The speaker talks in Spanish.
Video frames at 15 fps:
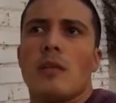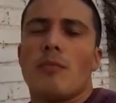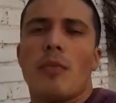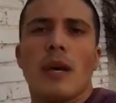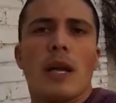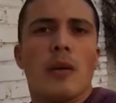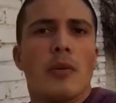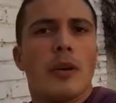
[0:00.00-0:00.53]

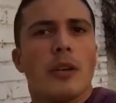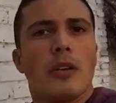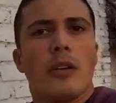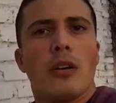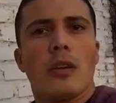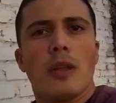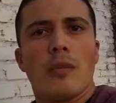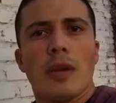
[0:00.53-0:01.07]
para, bueno,
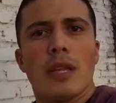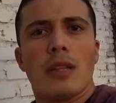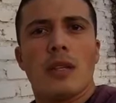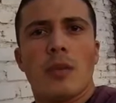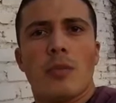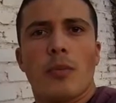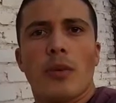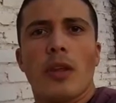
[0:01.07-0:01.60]

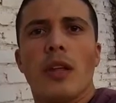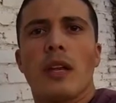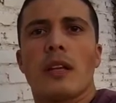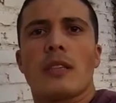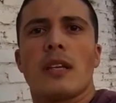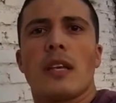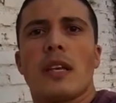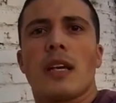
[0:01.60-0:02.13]
obviamente poder
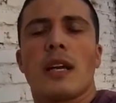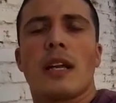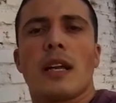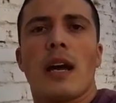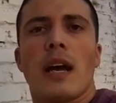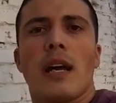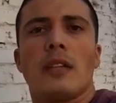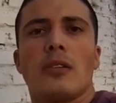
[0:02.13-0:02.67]
acercar
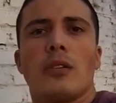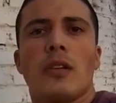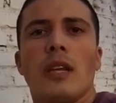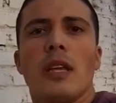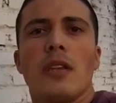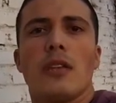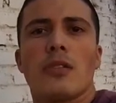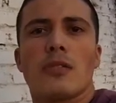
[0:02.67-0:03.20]
a estos
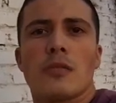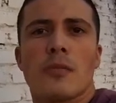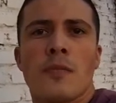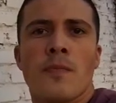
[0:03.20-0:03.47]
niños